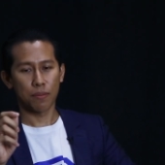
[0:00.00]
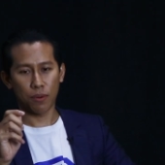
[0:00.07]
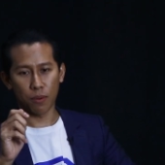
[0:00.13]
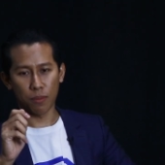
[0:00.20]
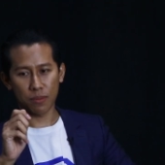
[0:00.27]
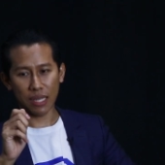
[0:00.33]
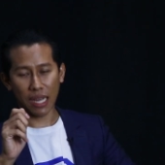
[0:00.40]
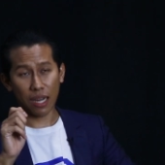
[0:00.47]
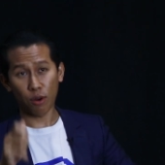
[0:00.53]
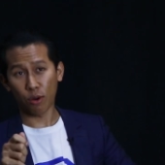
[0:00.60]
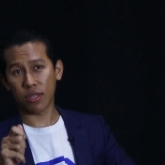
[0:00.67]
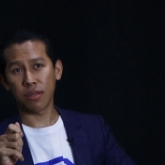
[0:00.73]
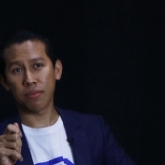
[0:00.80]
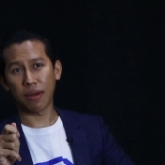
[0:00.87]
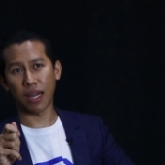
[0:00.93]
ผมสร้างค
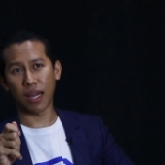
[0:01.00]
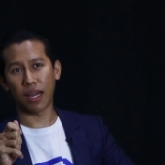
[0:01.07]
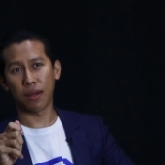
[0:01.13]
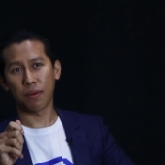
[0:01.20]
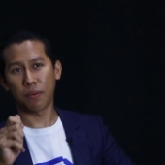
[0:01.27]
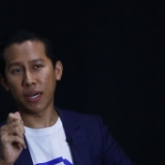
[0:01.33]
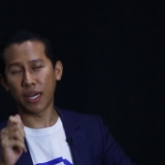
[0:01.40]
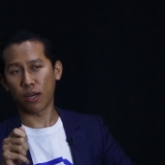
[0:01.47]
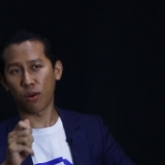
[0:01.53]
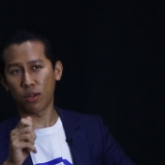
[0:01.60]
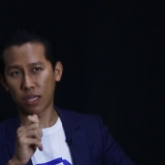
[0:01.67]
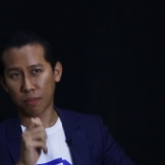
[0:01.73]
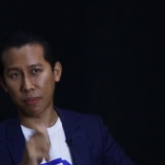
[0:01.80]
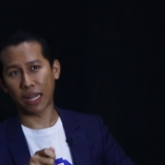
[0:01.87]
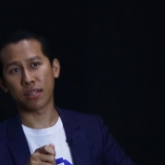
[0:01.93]
นขึ้นมาเพื่อให้คน
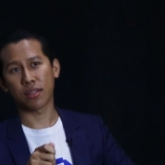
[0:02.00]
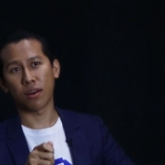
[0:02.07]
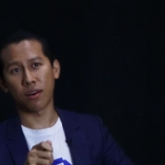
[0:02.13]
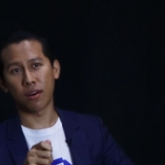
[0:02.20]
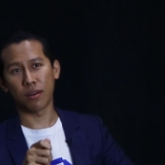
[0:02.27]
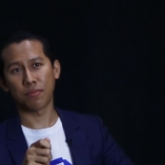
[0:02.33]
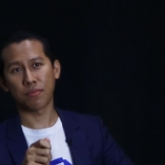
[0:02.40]
ทำงานต่อ